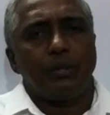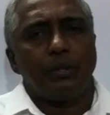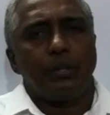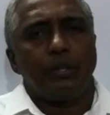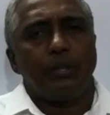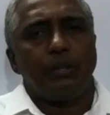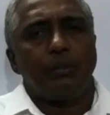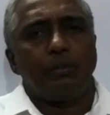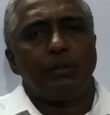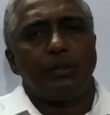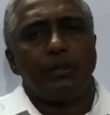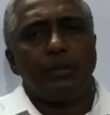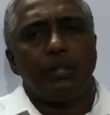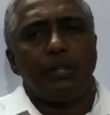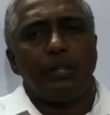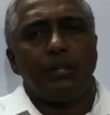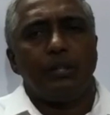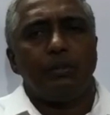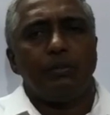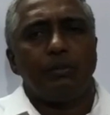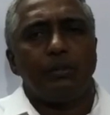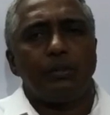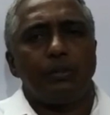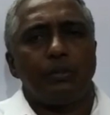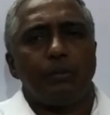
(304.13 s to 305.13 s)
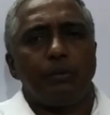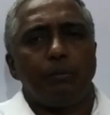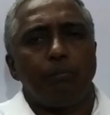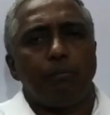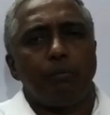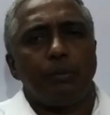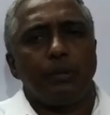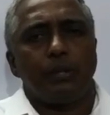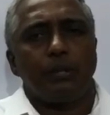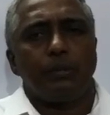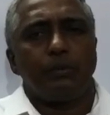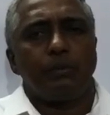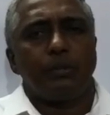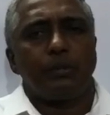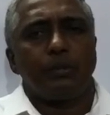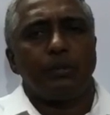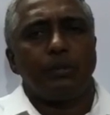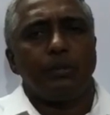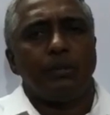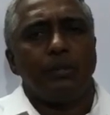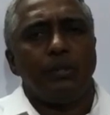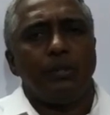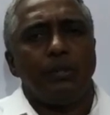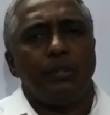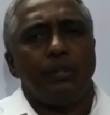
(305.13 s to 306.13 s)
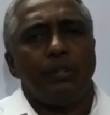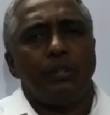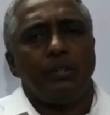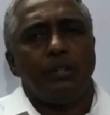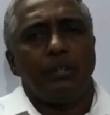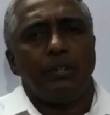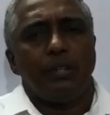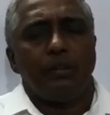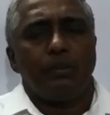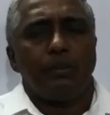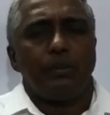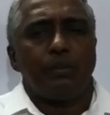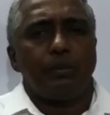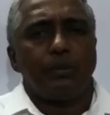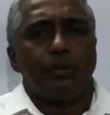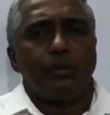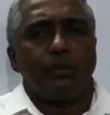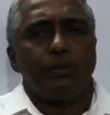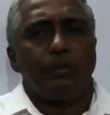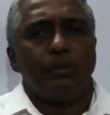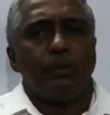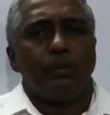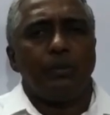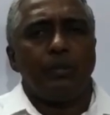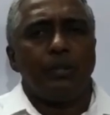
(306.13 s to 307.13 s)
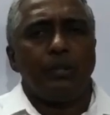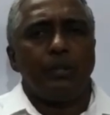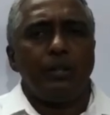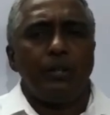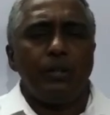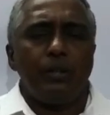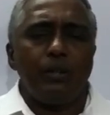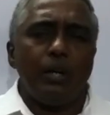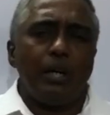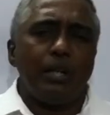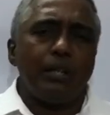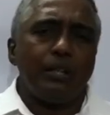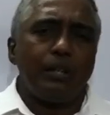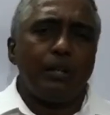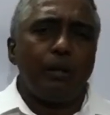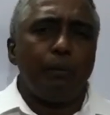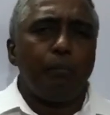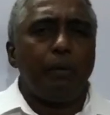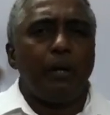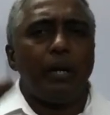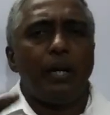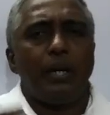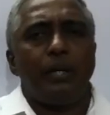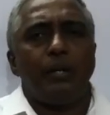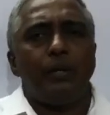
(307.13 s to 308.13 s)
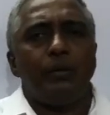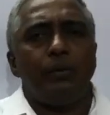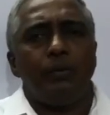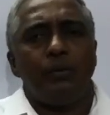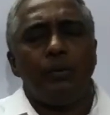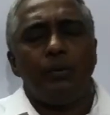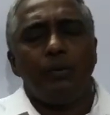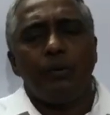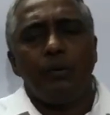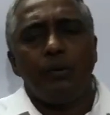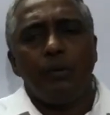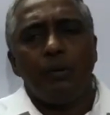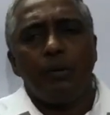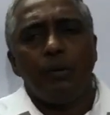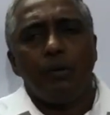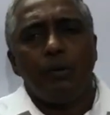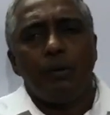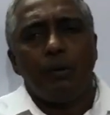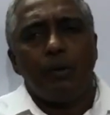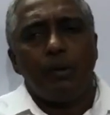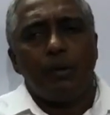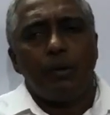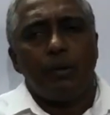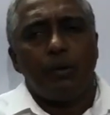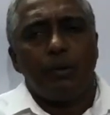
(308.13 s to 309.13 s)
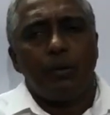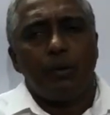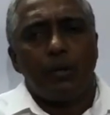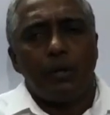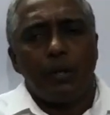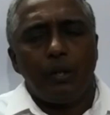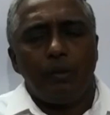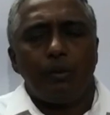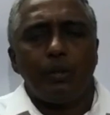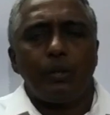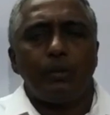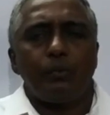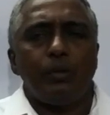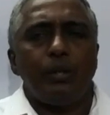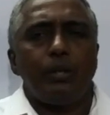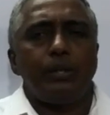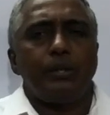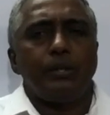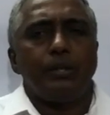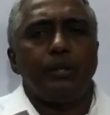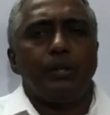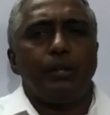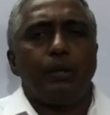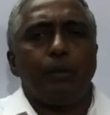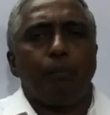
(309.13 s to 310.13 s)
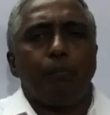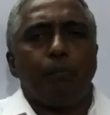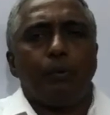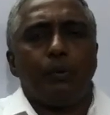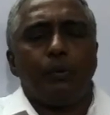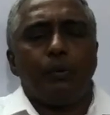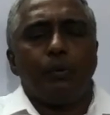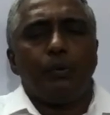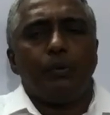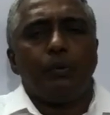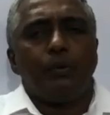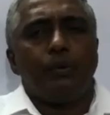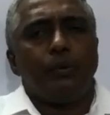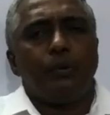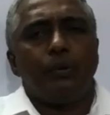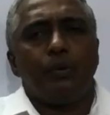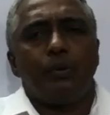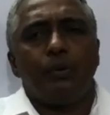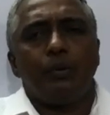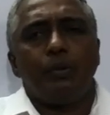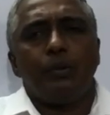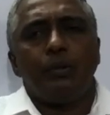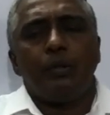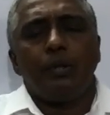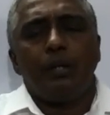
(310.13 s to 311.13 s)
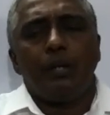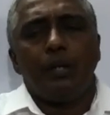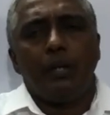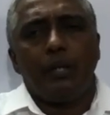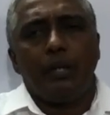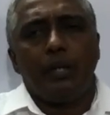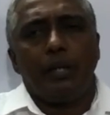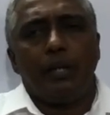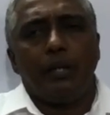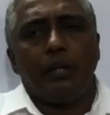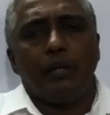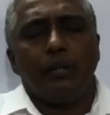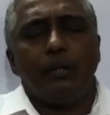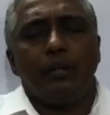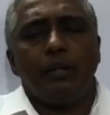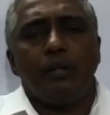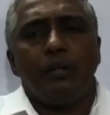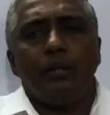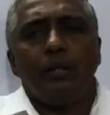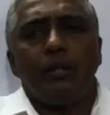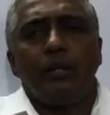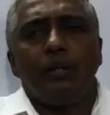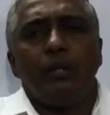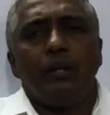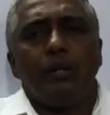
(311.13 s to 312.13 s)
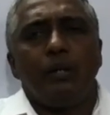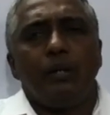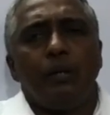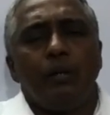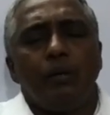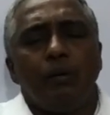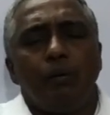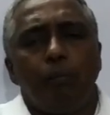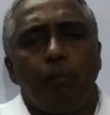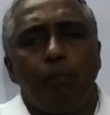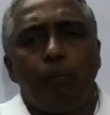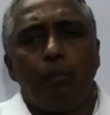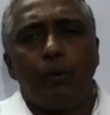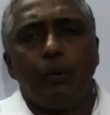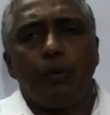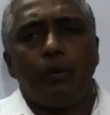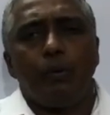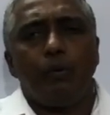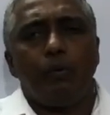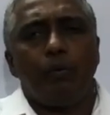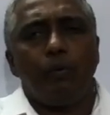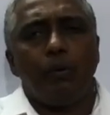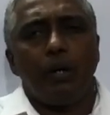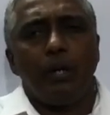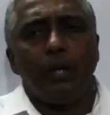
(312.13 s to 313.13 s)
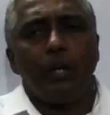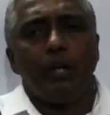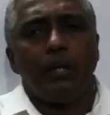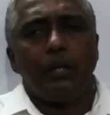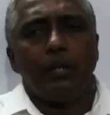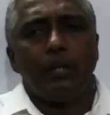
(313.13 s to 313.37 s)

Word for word: ரெண்டு வருஷம் அஞ்சு வருஷம் பத்து வருஷம் இருபது வருஷம் இல்லை அதுக்கு மேலே கூட ஒரு டிரைவராக தொழில் செஞ்சிட்ருக்கிறவங்க இருப்பீங்க இல்லைங்களா இப்போ உங்களில்